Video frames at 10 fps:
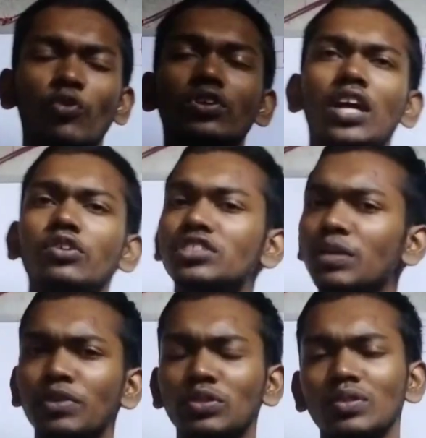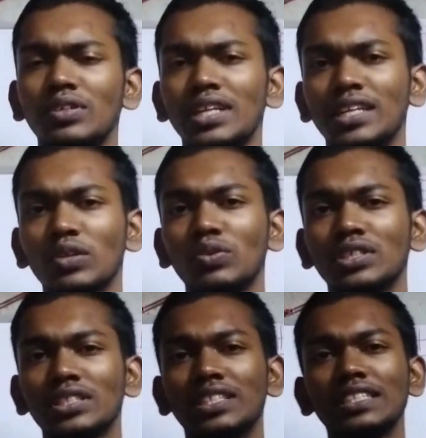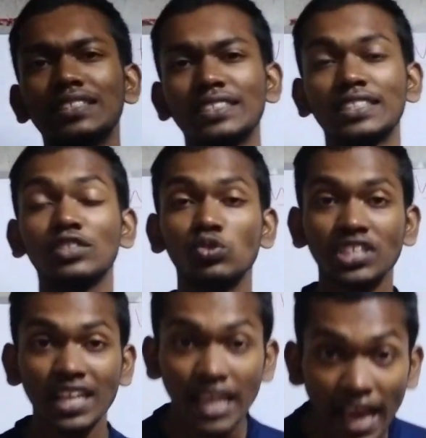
অন্যান্য শেপের তুলনায় এটা গড়িয়ে যেতে ইজি কিন্তু সেটা